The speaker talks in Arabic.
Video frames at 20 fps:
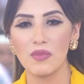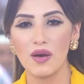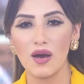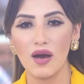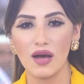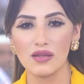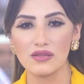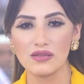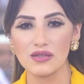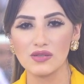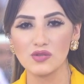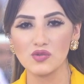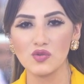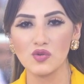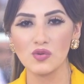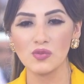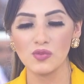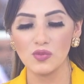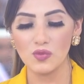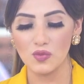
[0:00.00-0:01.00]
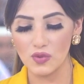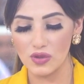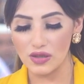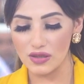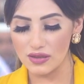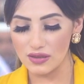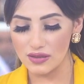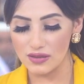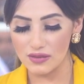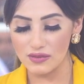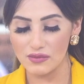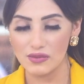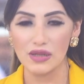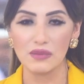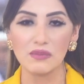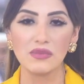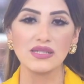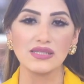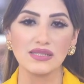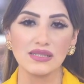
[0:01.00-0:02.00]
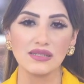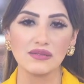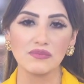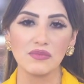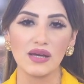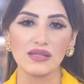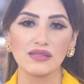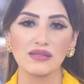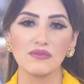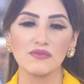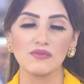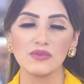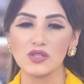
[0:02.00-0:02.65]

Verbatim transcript: مع حضراتكم والمزيد معنا